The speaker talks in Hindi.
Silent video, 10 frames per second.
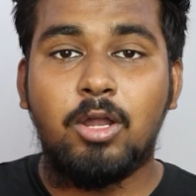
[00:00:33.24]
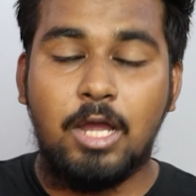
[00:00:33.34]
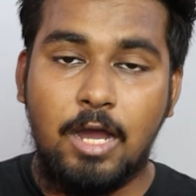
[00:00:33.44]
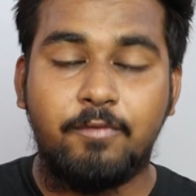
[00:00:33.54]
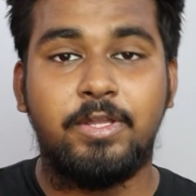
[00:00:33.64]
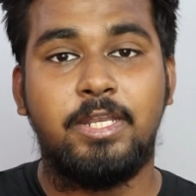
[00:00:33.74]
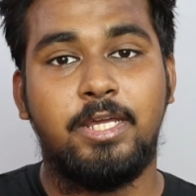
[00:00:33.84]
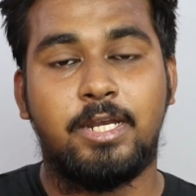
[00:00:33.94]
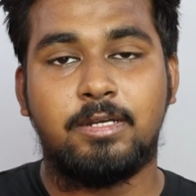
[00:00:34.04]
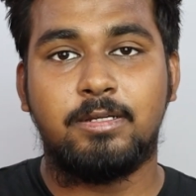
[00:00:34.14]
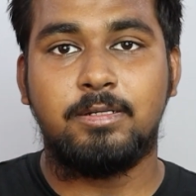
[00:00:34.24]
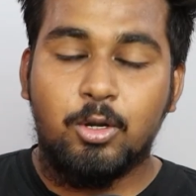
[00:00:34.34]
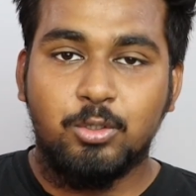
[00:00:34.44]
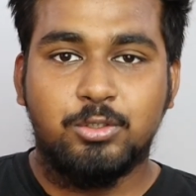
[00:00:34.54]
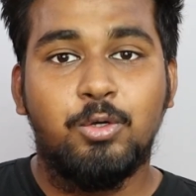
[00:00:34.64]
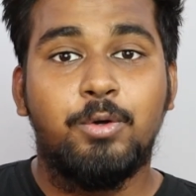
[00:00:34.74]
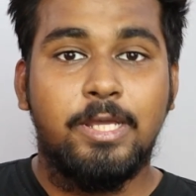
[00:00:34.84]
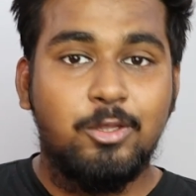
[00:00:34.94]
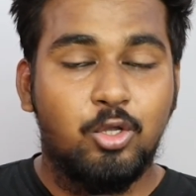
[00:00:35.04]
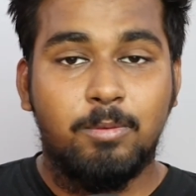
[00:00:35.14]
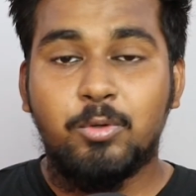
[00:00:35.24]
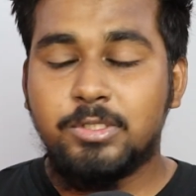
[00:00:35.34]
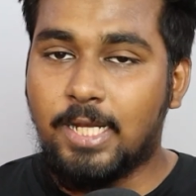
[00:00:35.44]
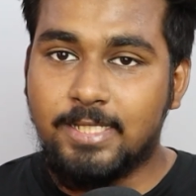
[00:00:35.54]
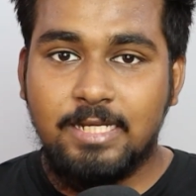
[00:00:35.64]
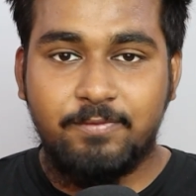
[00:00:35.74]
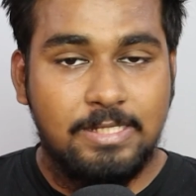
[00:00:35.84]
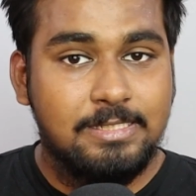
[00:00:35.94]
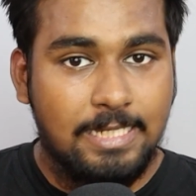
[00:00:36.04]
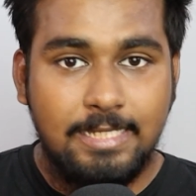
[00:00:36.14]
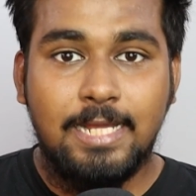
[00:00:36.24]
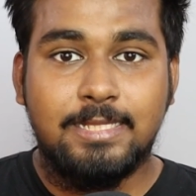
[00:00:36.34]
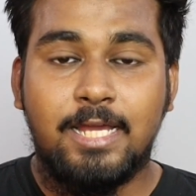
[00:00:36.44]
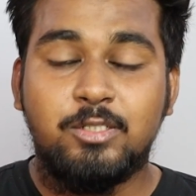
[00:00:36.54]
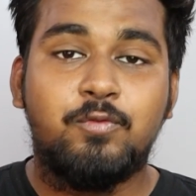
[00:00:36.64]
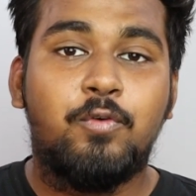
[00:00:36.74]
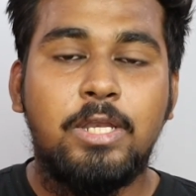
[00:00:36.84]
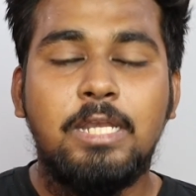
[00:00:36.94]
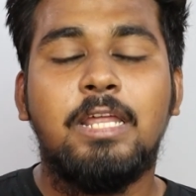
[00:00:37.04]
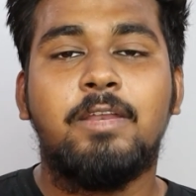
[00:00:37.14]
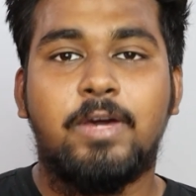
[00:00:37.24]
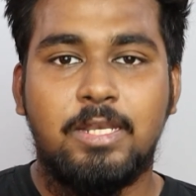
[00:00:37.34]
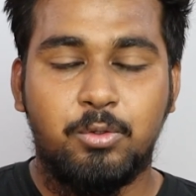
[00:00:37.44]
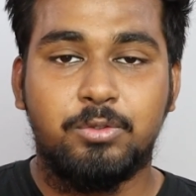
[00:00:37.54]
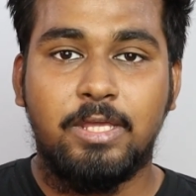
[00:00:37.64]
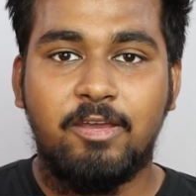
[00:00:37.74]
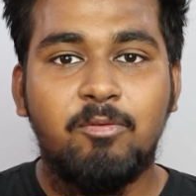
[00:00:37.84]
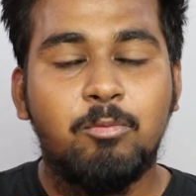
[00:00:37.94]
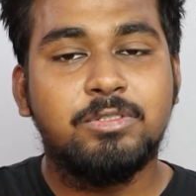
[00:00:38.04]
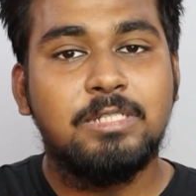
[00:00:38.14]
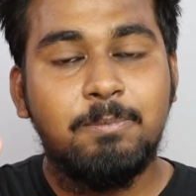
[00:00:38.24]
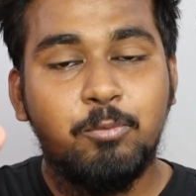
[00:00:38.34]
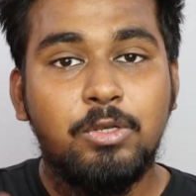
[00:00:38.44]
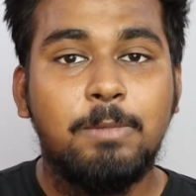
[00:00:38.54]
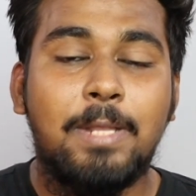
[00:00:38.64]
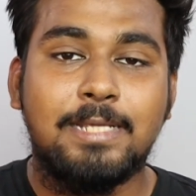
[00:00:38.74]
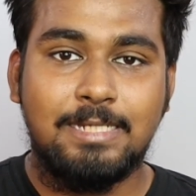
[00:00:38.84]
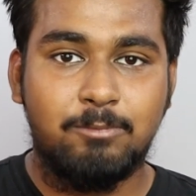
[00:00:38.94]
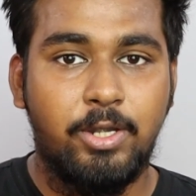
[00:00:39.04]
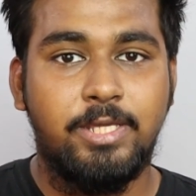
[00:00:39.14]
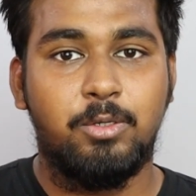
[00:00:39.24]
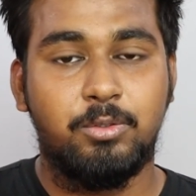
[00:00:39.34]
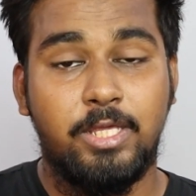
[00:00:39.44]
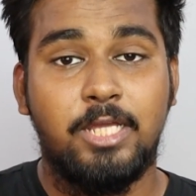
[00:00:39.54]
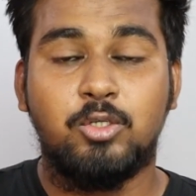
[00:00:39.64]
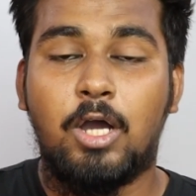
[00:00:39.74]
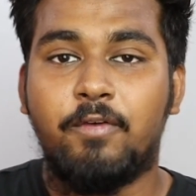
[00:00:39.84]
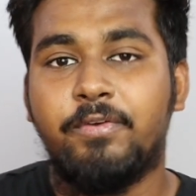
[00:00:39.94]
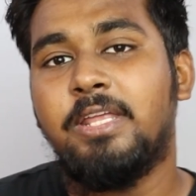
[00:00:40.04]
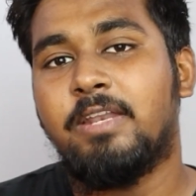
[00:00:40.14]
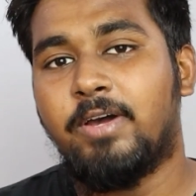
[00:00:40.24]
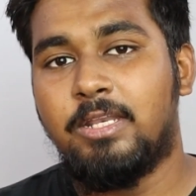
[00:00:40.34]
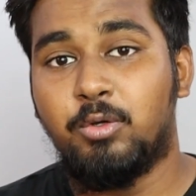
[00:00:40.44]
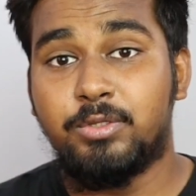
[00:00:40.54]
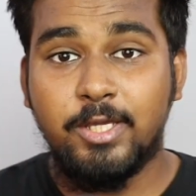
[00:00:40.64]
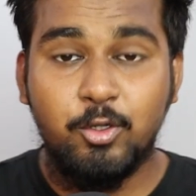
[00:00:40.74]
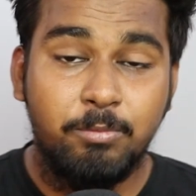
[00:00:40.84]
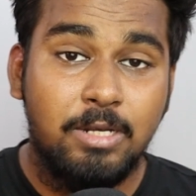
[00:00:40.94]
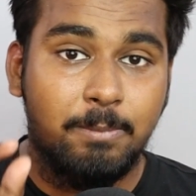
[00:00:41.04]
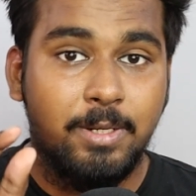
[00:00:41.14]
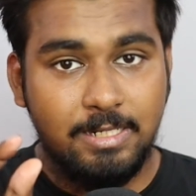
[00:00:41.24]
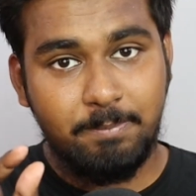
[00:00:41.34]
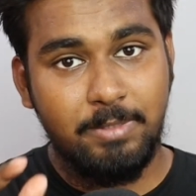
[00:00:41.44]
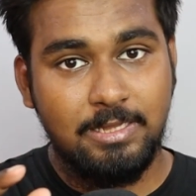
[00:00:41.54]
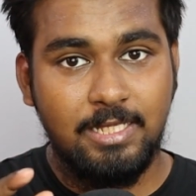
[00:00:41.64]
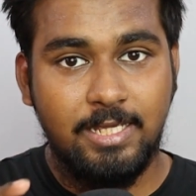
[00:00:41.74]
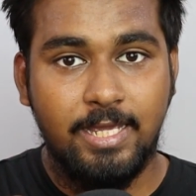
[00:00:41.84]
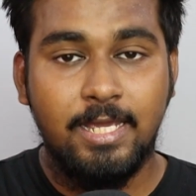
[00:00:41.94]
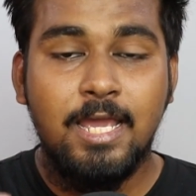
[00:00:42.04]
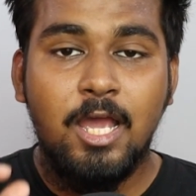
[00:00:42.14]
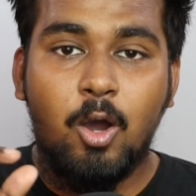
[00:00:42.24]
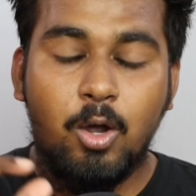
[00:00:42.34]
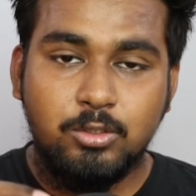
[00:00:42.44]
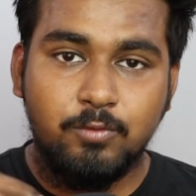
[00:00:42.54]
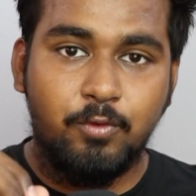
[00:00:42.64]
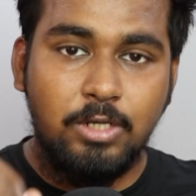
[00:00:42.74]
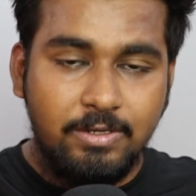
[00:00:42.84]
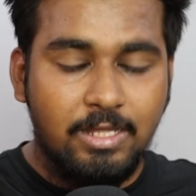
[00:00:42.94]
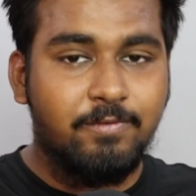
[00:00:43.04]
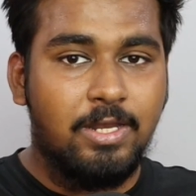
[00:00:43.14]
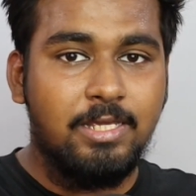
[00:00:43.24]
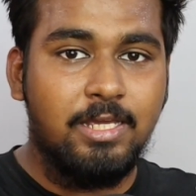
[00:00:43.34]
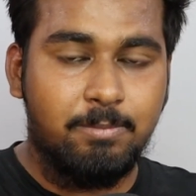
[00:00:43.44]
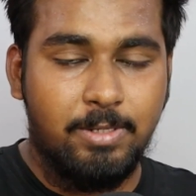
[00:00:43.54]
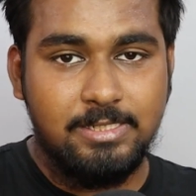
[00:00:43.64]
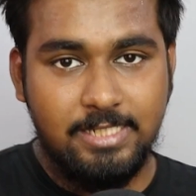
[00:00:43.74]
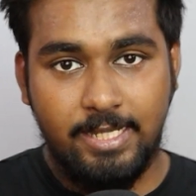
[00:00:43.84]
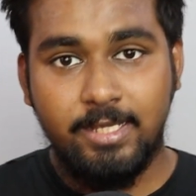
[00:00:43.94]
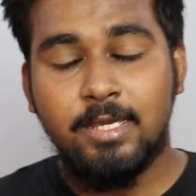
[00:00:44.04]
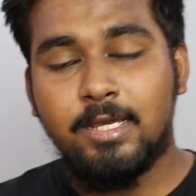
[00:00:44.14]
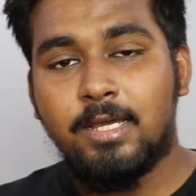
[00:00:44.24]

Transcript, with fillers: और हाफ इन ईयर और दोस्तों इन दोनों में कुछ ज़्यादा डिफरेंस नहीं रहता है जो फुल इन ईयर वाले होते हैं वो मोस्टली पूरी प्लास्टिक बॉडी के होते हैं जो हाफ इन ईयर वाले होते हैं उनमें रबर ग्रिप मिलती है और जो फुल इन ईयर वाले ईयरबड्स हैं